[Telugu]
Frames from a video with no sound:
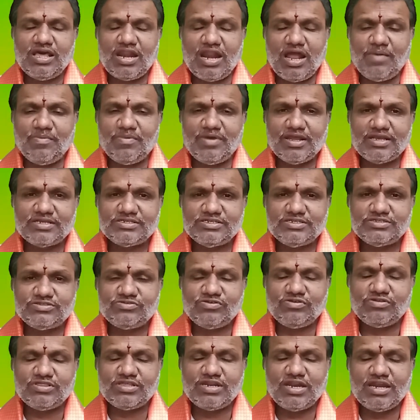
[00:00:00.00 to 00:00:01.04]
రామరక్ష
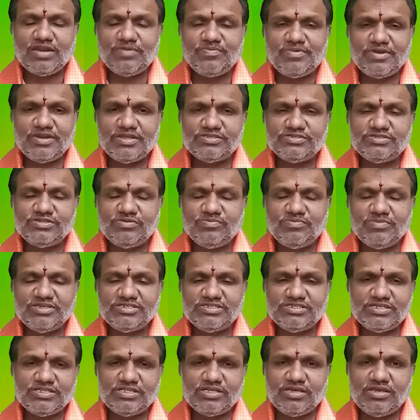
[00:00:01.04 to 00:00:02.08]
స్తోత్రాన్ని పఠించడం
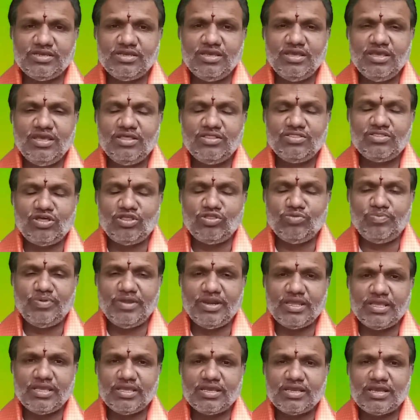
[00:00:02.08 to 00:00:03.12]
మంచిది
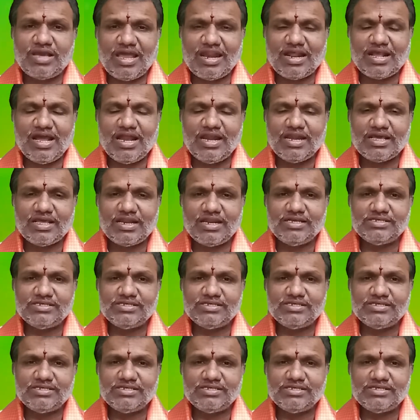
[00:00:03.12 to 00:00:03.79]
తదుపరి కర్కాటక